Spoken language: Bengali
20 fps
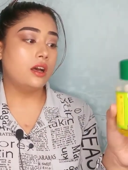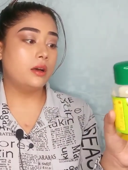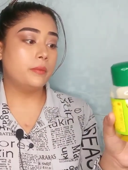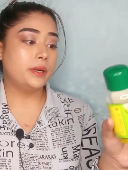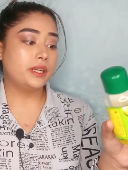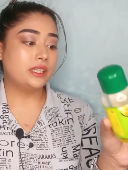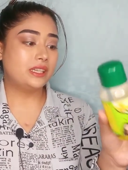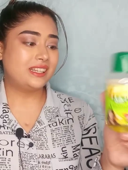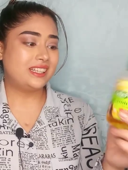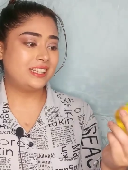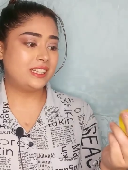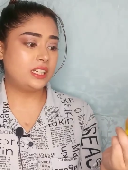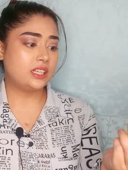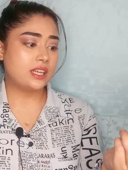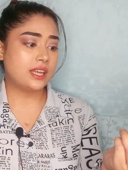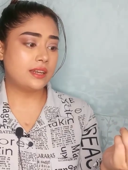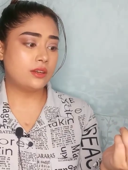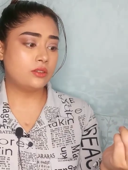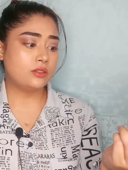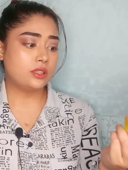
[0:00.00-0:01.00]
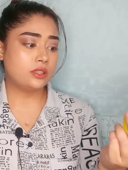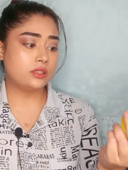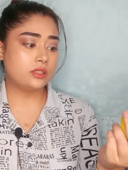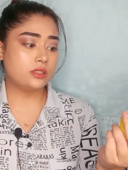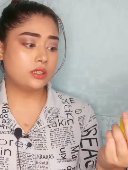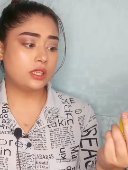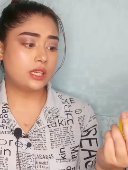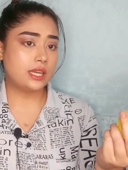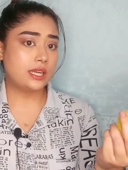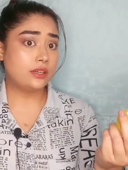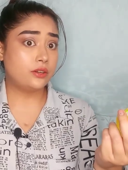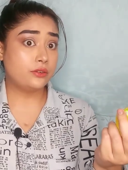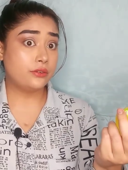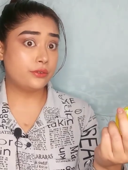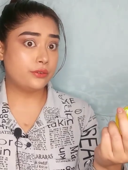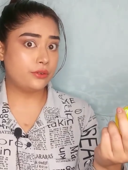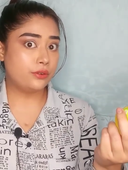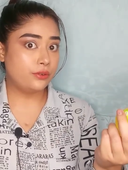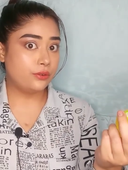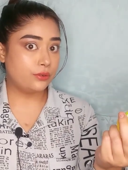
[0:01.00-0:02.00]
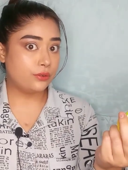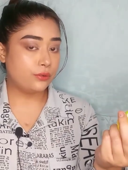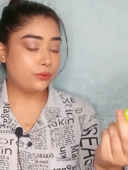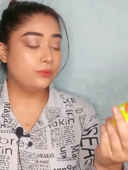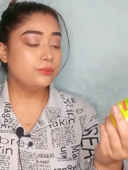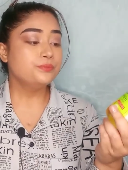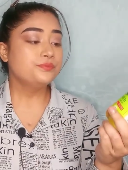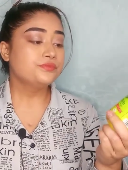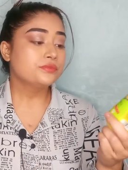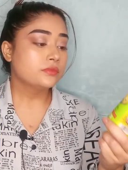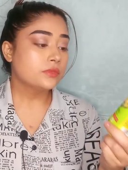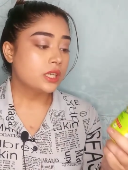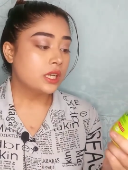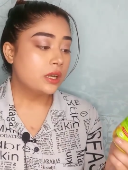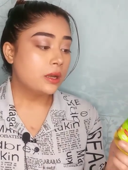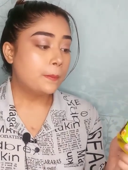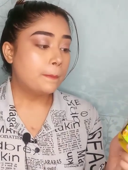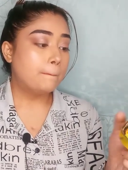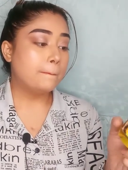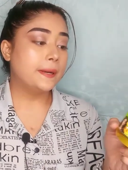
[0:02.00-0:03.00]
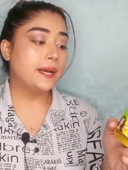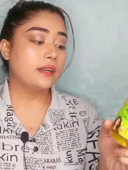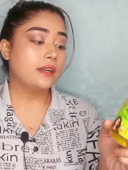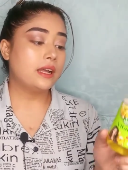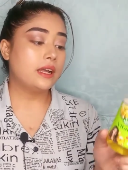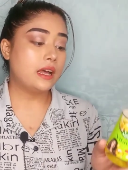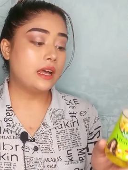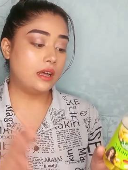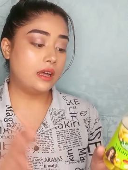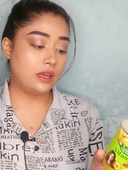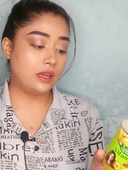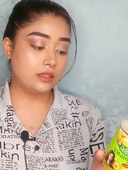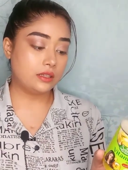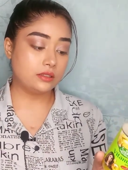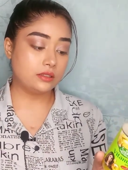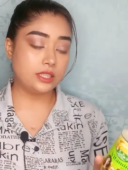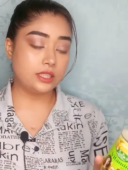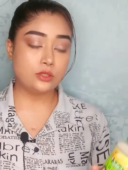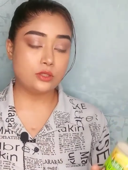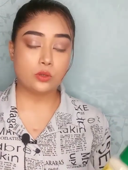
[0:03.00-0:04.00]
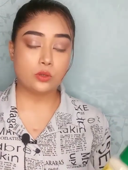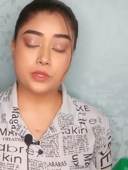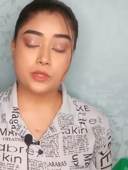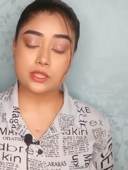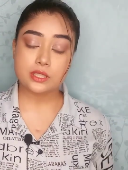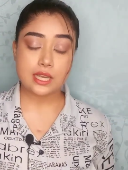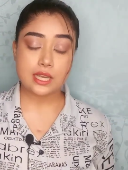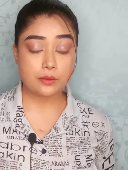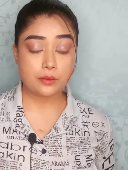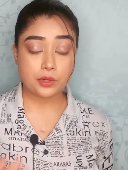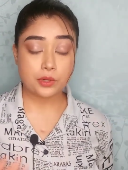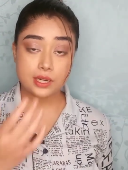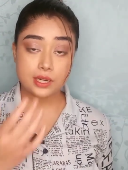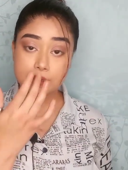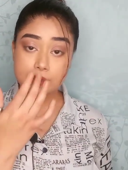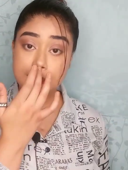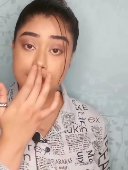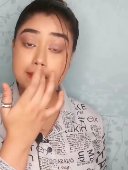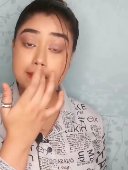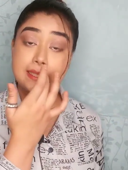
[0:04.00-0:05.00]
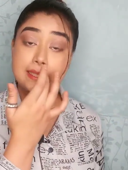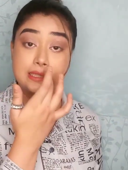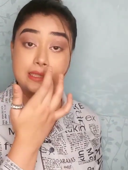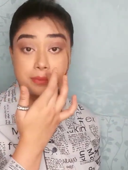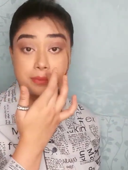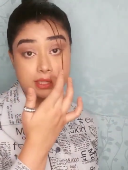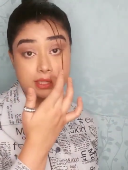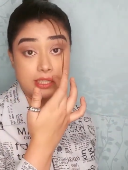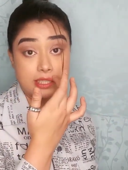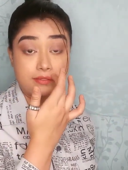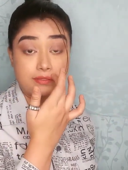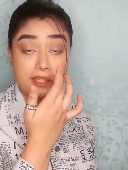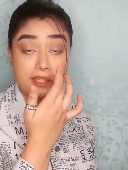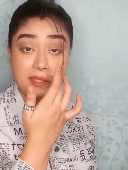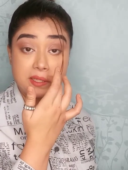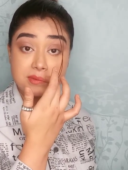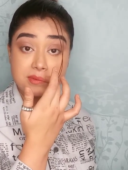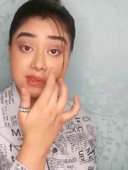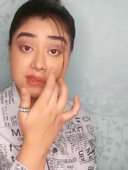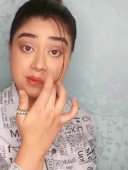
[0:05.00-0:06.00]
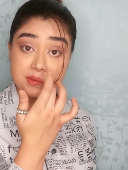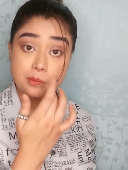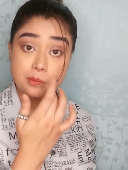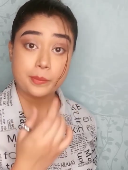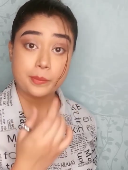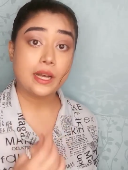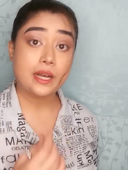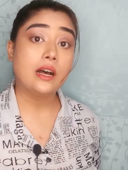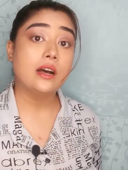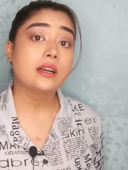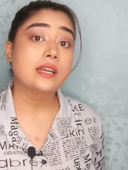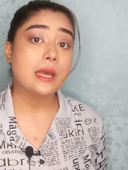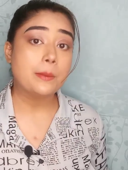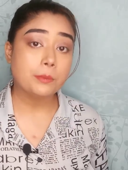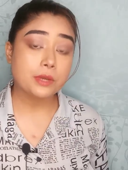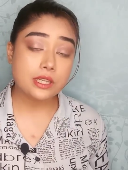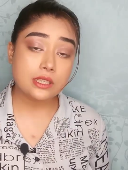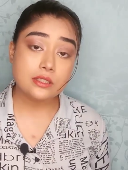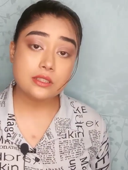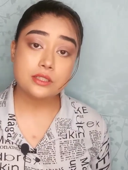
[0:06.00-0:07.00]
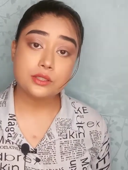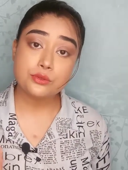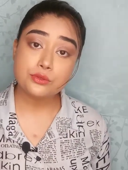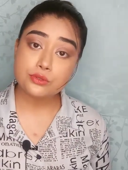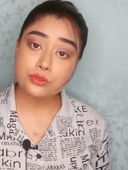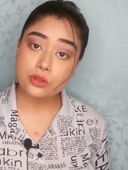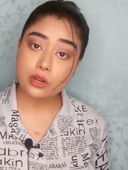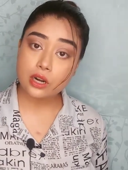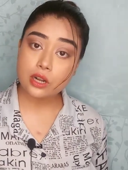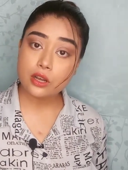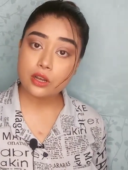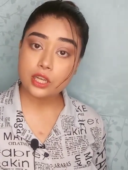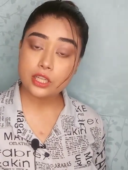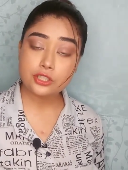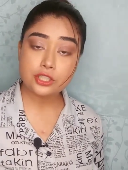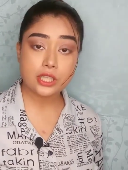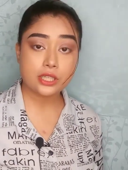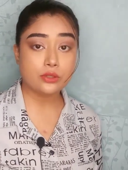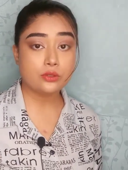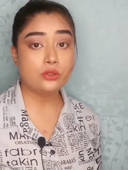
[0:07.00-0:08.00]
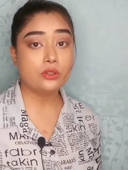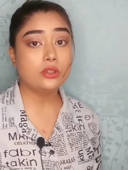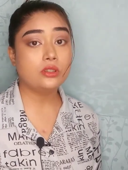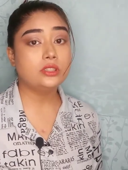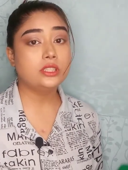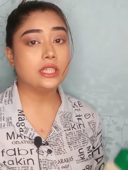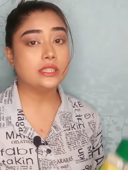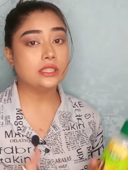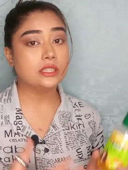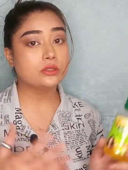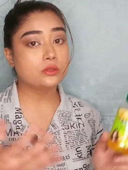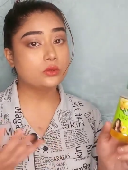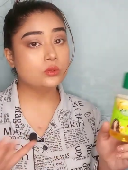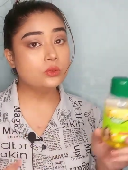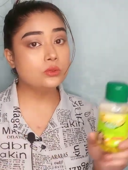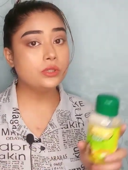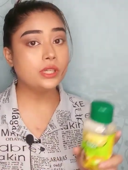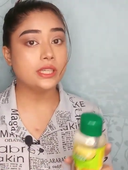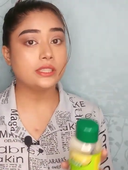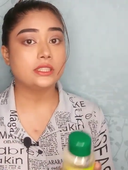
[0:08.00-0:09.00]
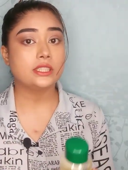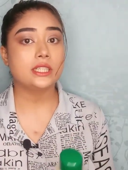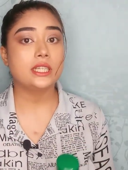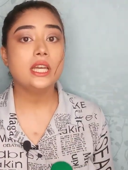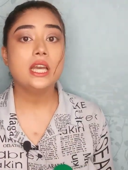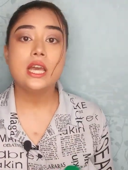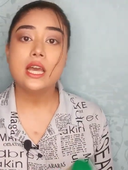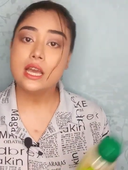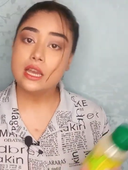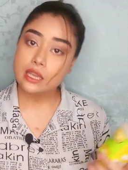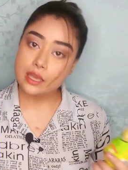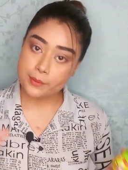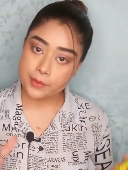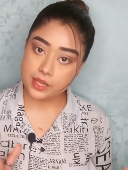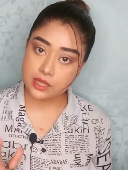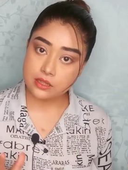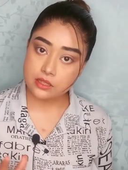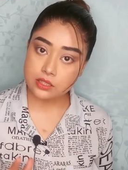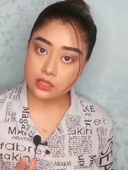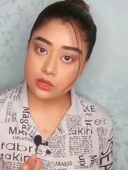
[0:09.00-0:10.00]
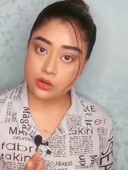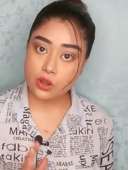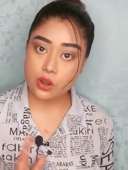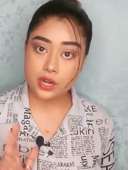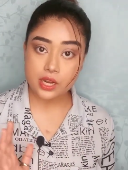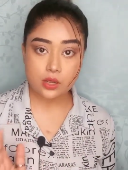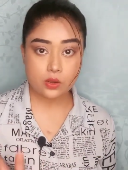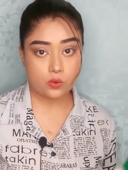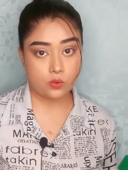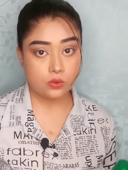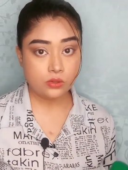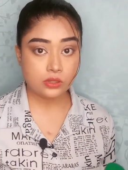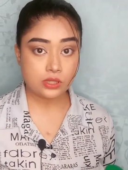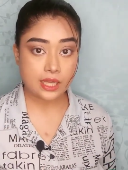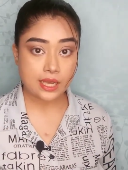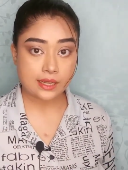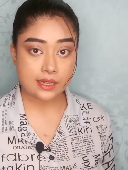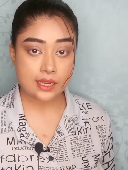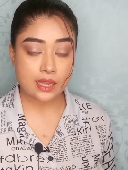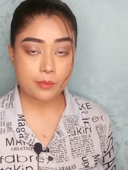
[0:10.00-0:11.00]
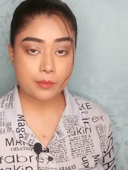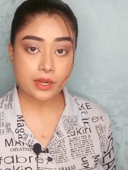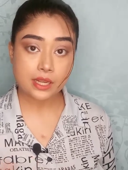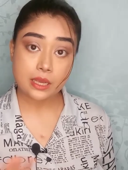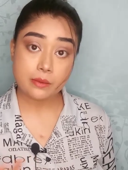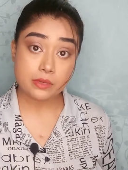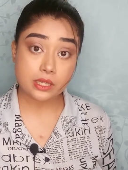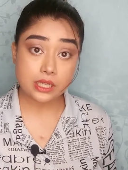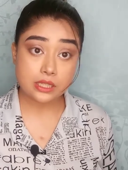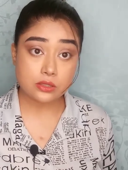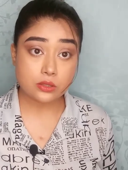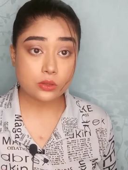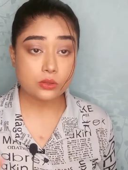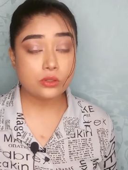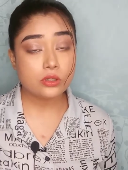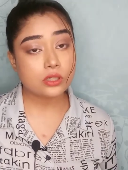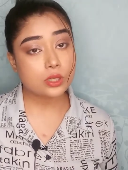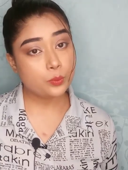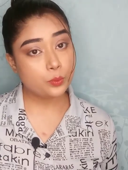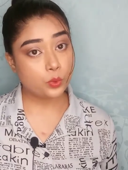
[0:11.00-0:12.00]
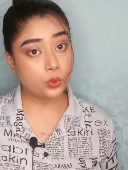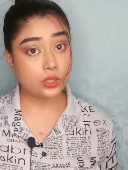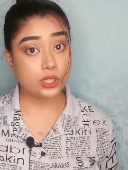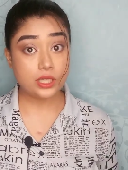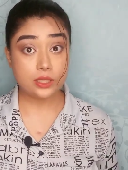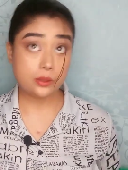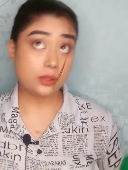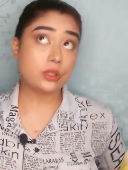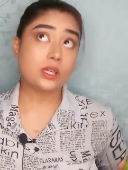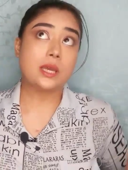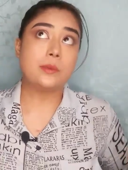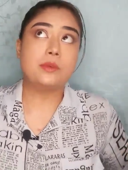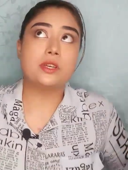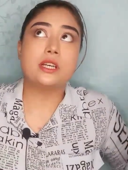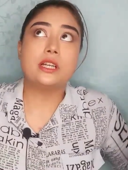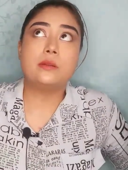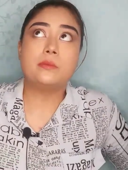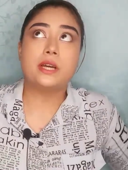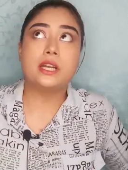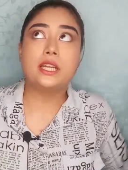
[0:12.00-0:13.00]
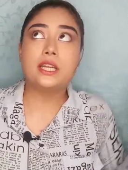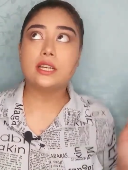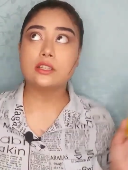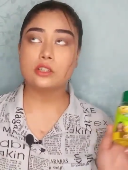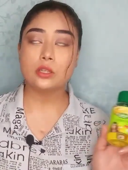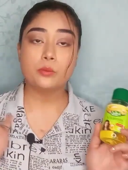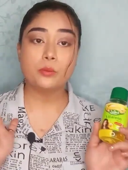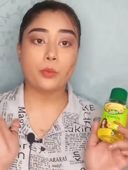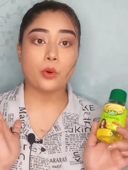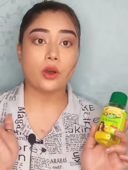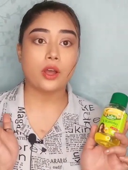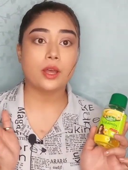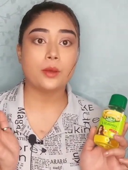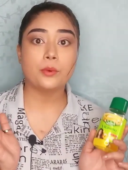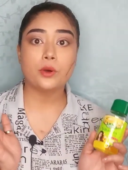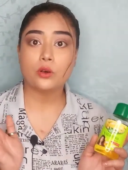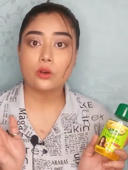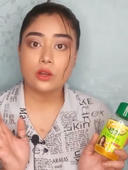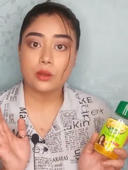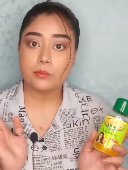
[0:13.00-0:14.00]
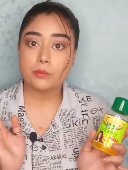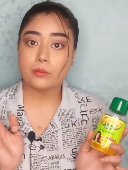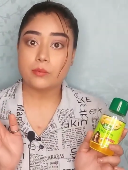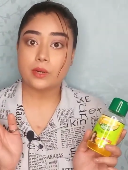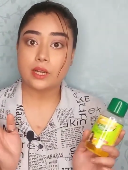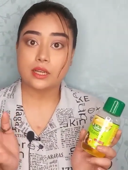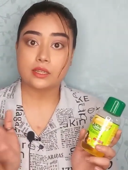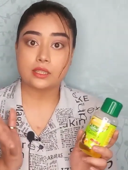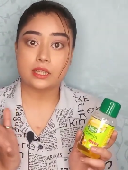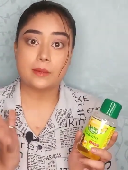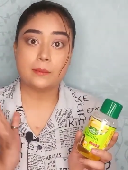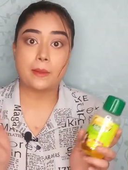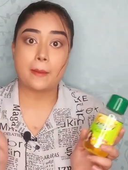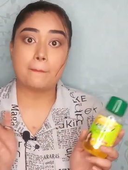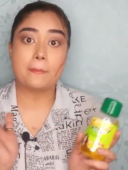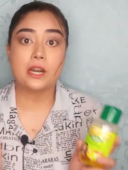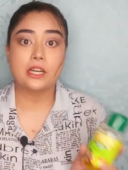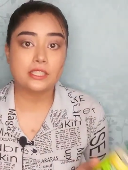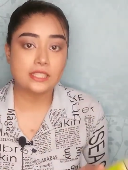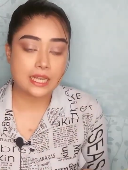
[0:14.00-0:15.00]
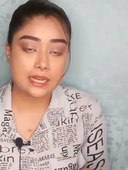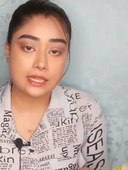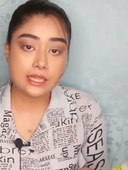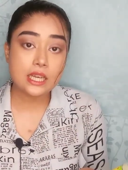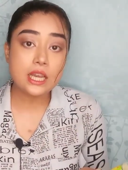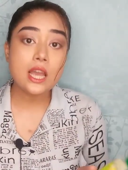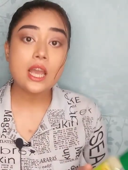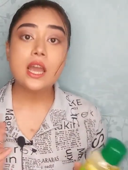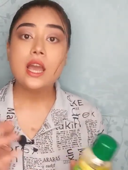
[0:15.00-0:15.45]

বাট তেলে কেন দিতে হয় আই ডোন্ট নো বাট দি সোমিস স্ক্যান প্রোডাক্টে যা যা প্রিজারভেটিভস বা কেমিক্যালস ইউজ করা হয় সেগুলোর যা যা গুণ আছে কেমিক্যালসেরও অনেক গুণ থাকে আমরা কেমিক্যালস ওগুলোকে বলি কেমিক্যাল মানে একদম ভয়াবহ আমরা একটা ব্যাপার জানি